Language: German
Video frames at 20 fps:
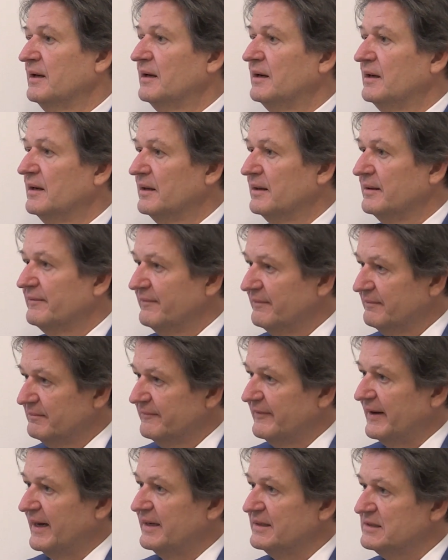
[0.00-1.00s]
äh,
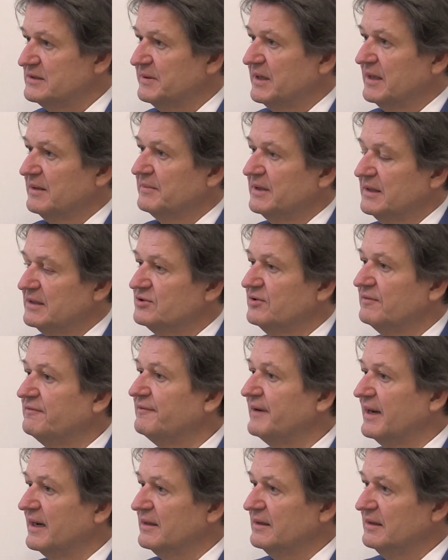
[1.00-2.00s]
wahrheitsgemäß und
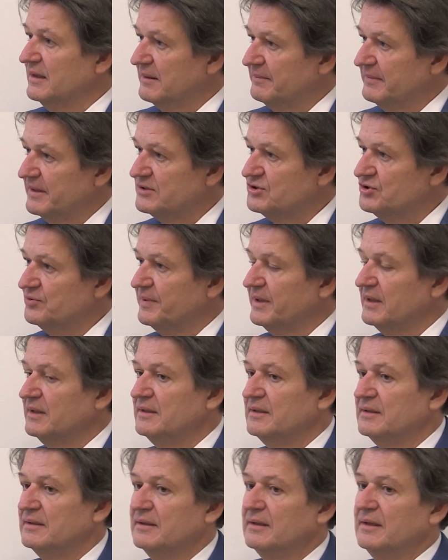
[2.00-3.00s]
faktengemäß zu
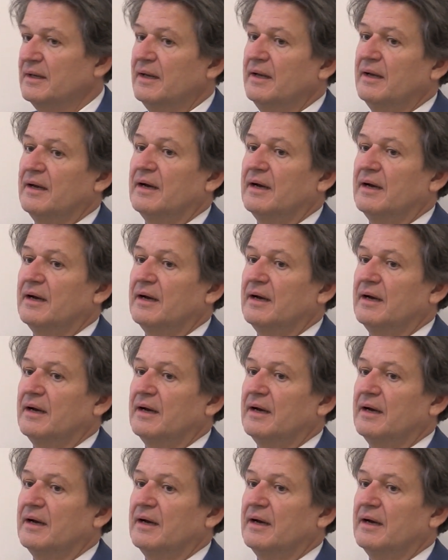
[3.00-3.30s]
berichten.